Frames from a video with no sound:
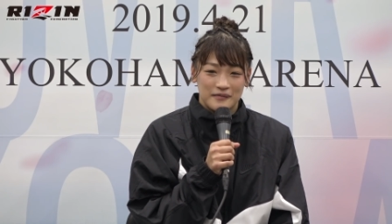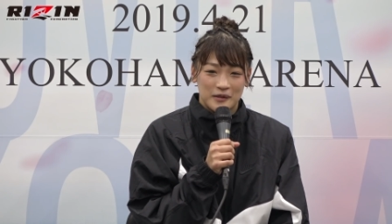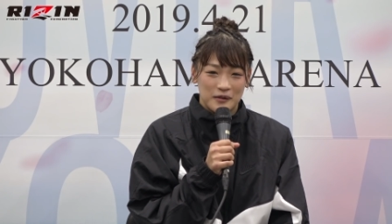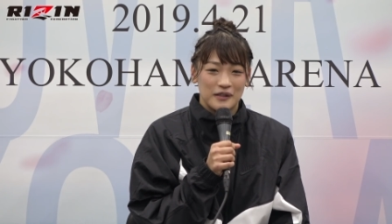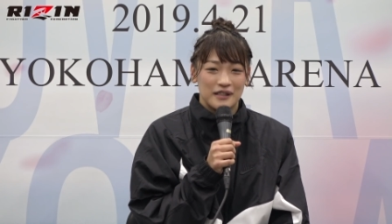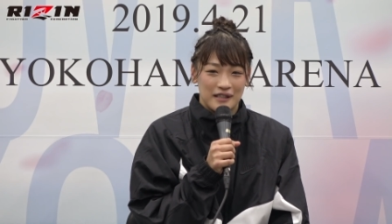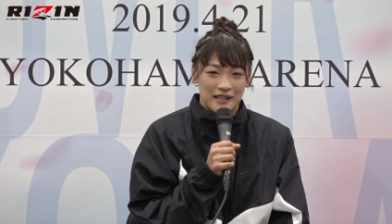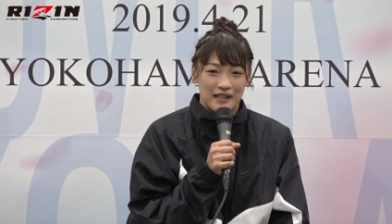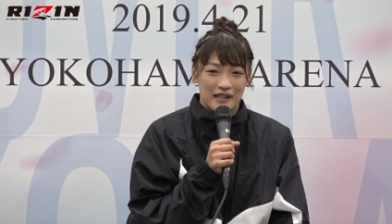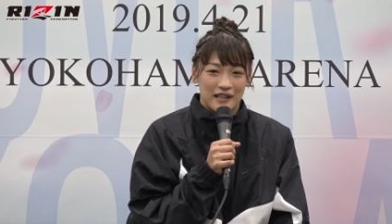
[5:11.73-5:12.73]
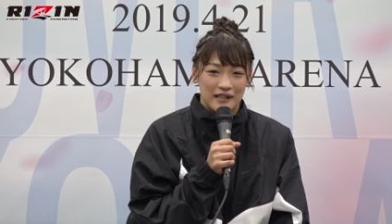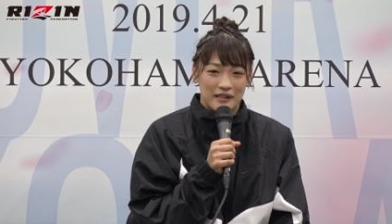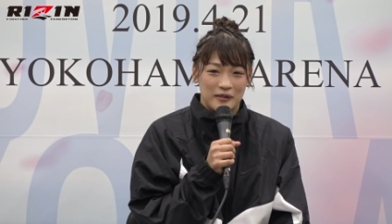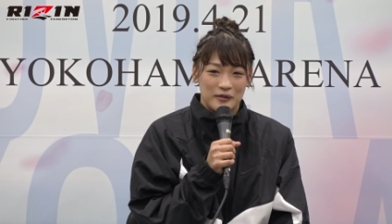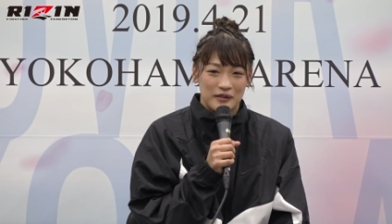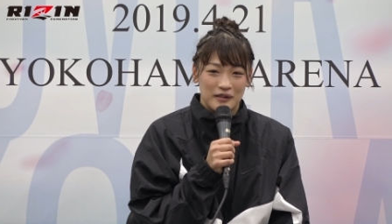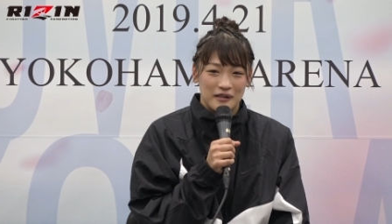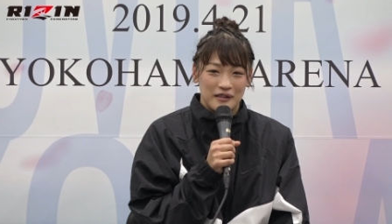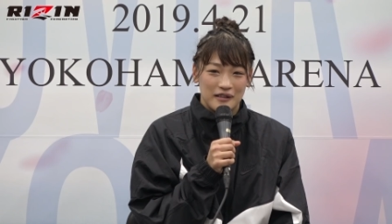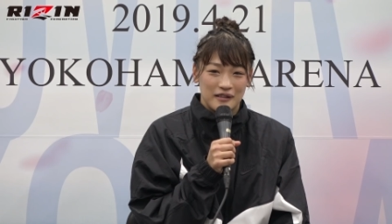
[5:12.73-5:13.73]
そうですねなんかいろん
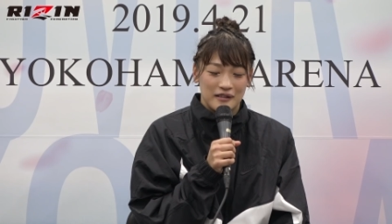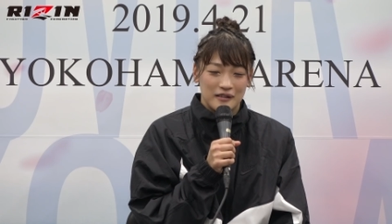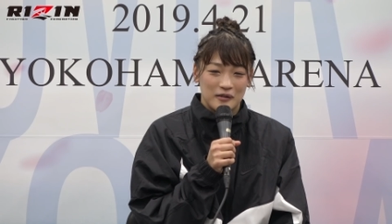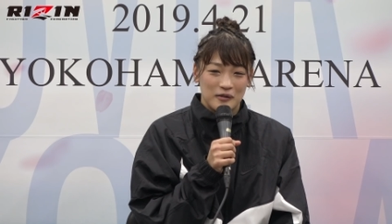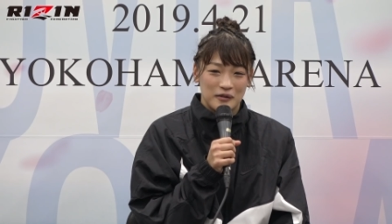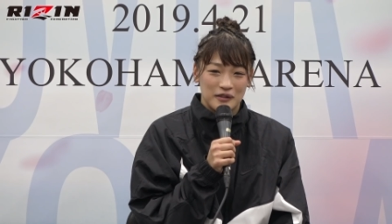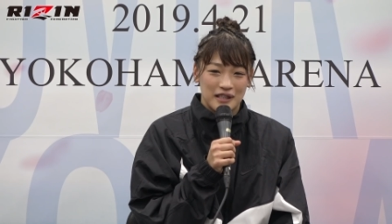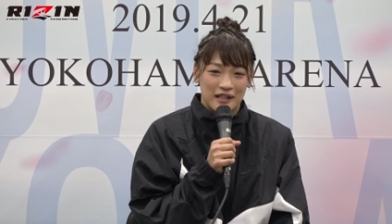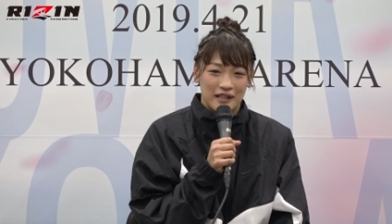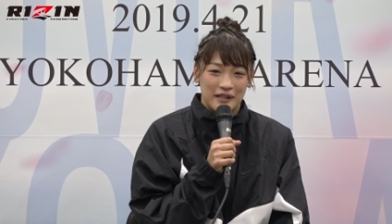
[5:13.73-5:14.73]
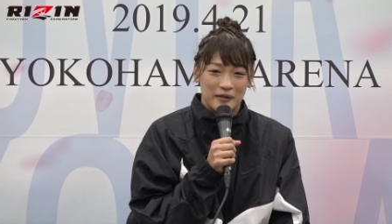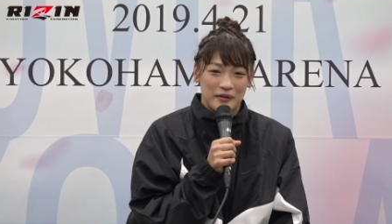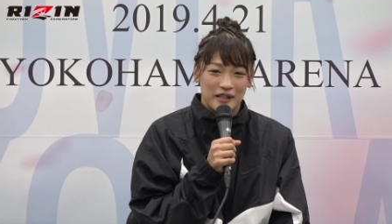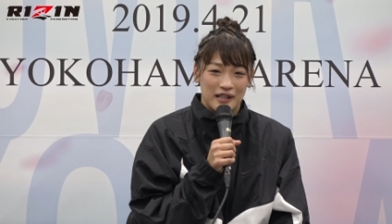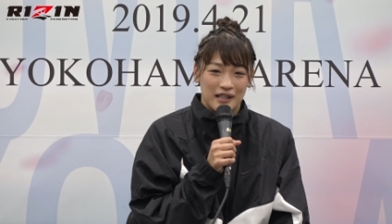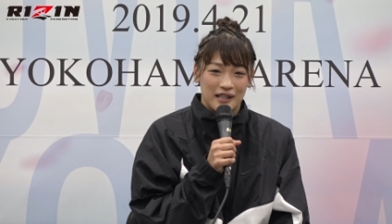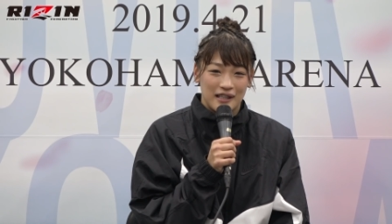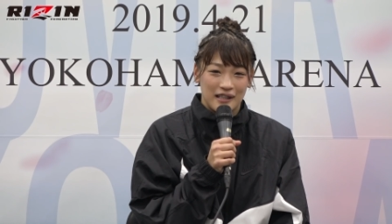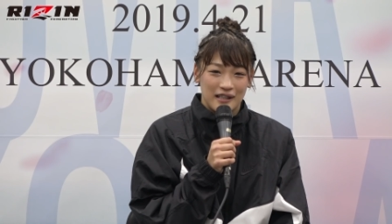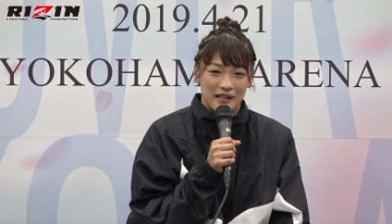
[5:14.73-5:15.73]
この3年4年
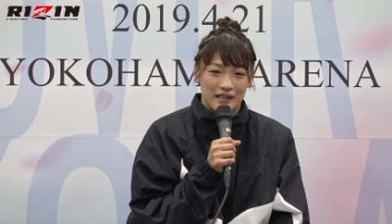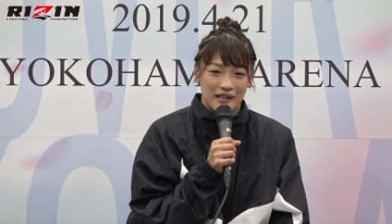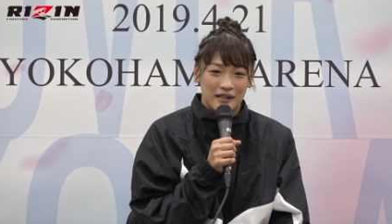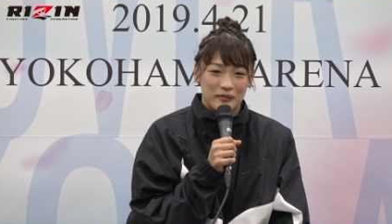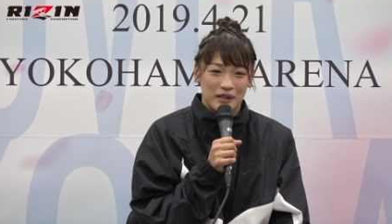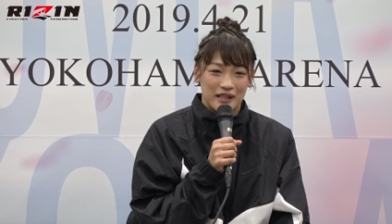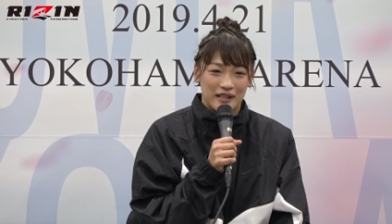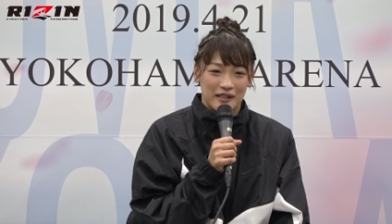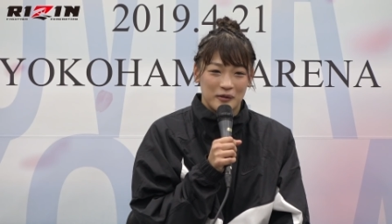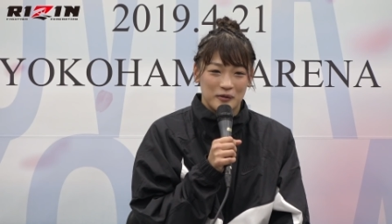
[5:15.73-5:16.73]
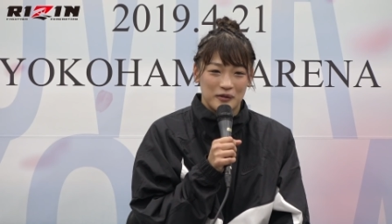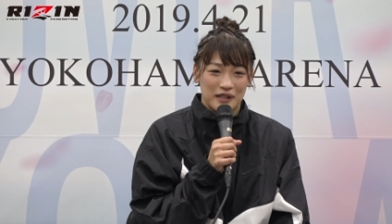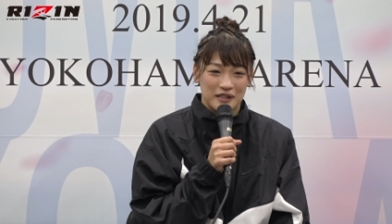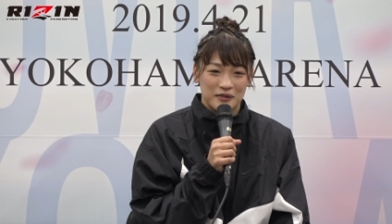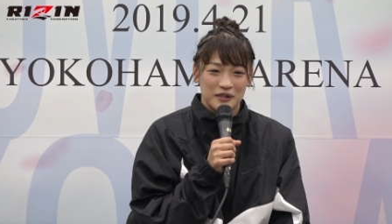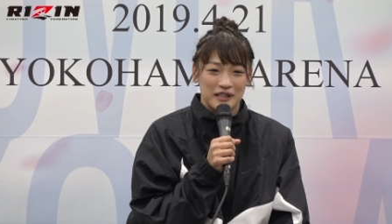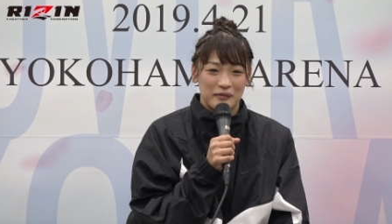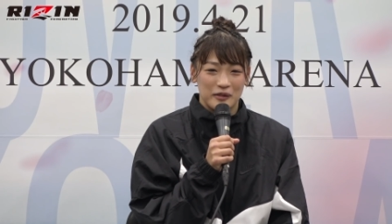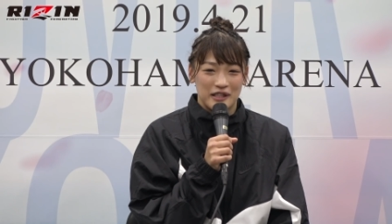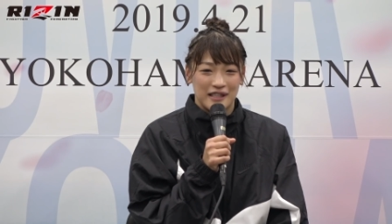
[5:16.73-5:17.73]
で頑張ってきたことが少し
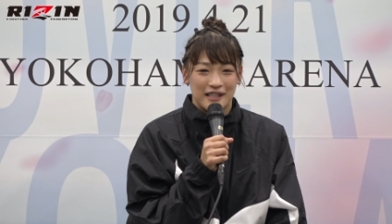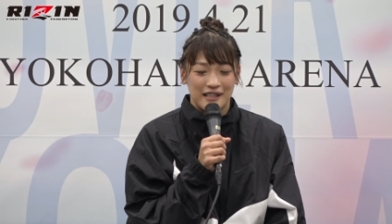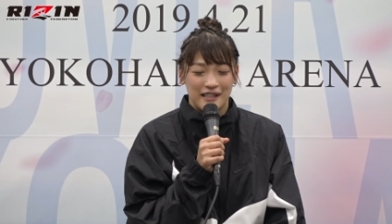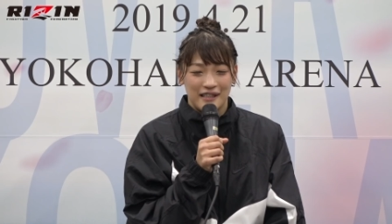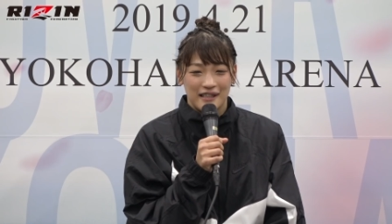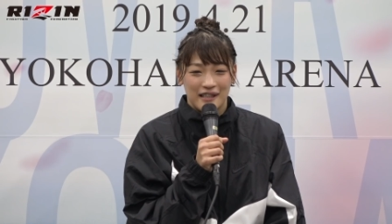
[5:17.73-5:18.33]
でも試合に